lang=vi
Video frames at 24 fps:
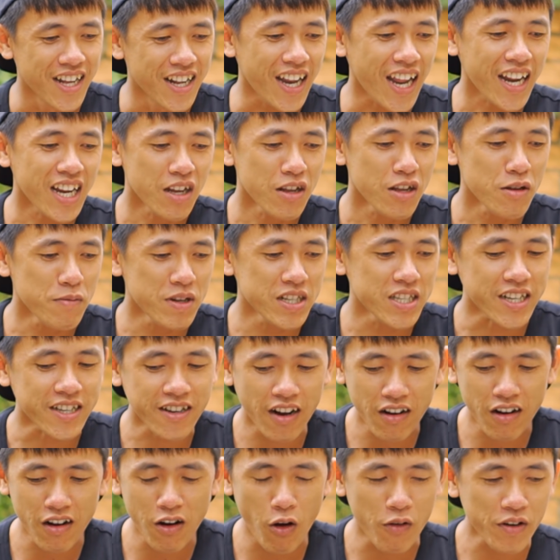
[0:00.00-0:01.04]
lát nữa thì mình sẽ
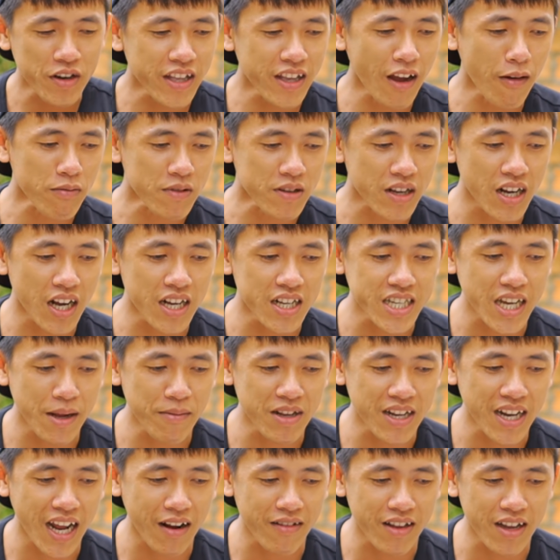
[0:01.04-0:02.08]
cho nó lùn đến dốc xem à,
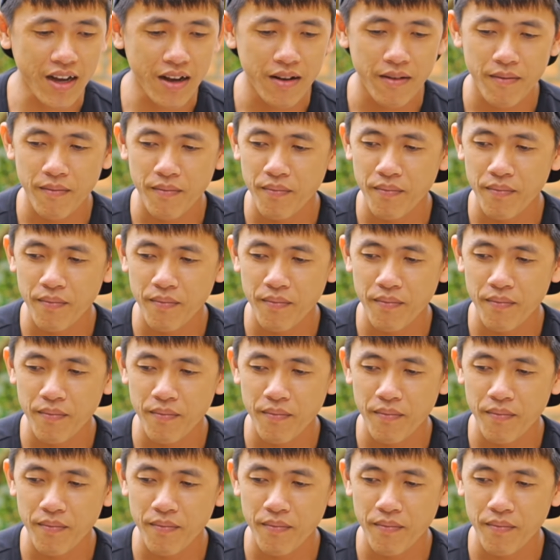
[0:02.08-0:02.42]
như nào nha